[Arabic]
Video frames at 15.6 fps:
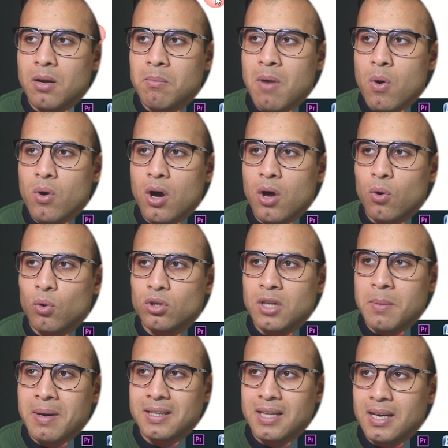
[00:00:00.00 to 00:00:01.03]
للموقع اللي
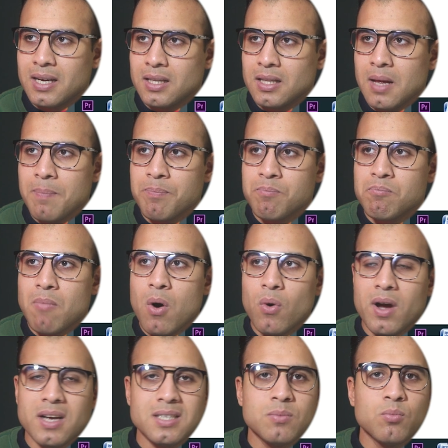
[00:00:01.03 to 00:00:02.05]
قدامك ده كده
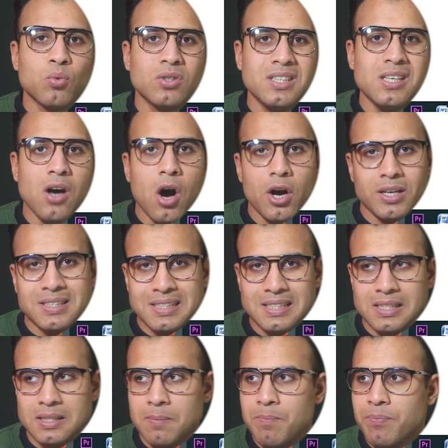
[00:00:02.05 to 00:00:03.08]
موقع اسمه دي اي
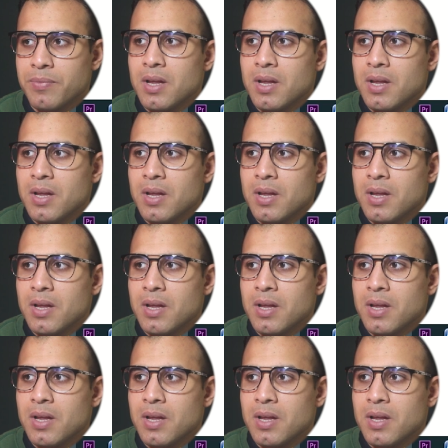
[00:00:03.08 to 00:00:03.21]
دي